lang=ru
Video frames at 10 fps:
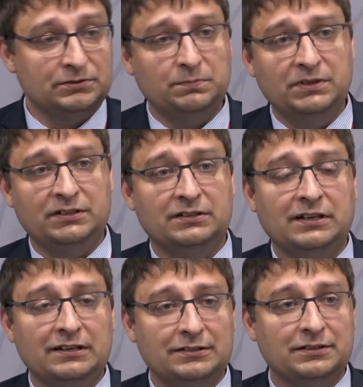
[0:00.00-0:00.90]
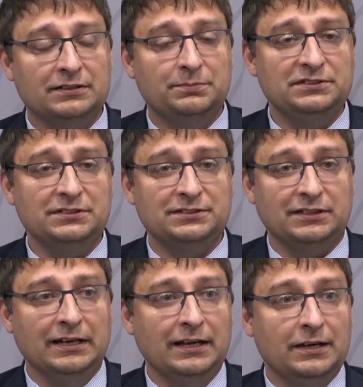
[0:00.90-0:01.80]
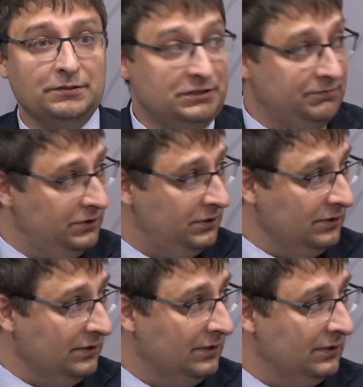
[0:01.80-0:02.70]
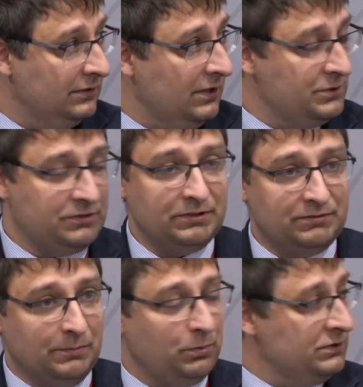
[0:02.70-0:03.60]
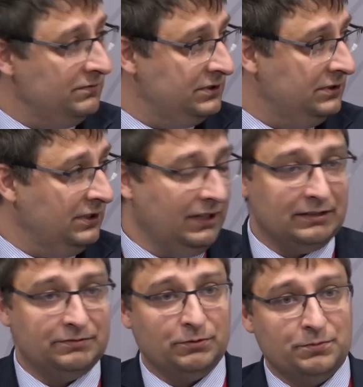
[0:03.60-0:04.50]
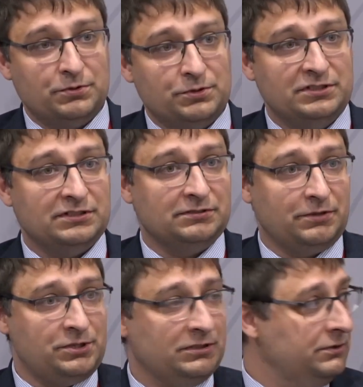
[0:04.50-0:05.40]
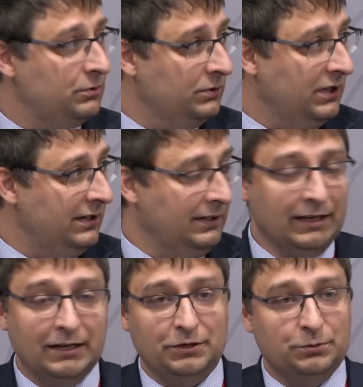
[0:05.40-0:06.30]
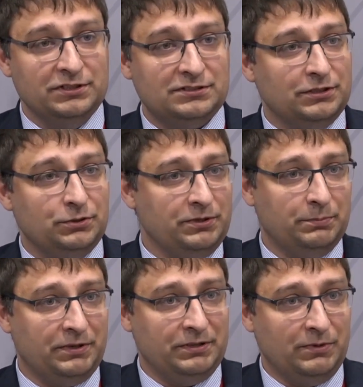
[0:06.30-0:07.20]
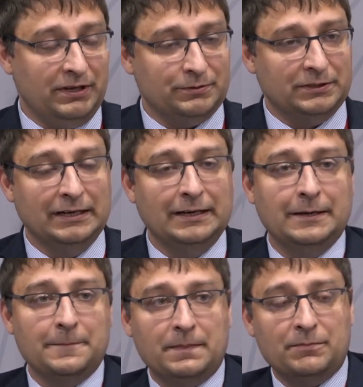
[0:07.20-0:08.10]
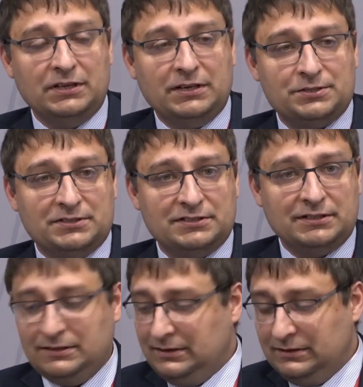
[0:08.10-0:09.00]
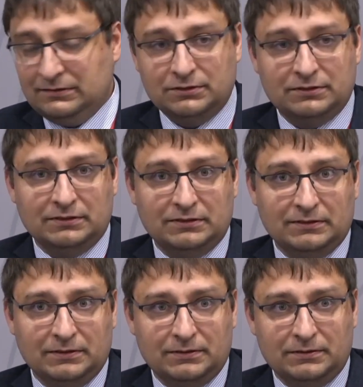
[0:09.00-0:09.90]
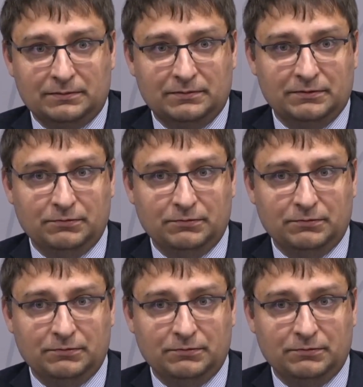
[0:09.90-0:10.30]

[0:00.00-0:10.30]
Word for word: выступление от коллеги от бизнеса. Действительно, там же ведь вопрос возникает в том, что жизнь-то совершенно другая, и юристы ее не понимают. Но мне кажется, вот, э,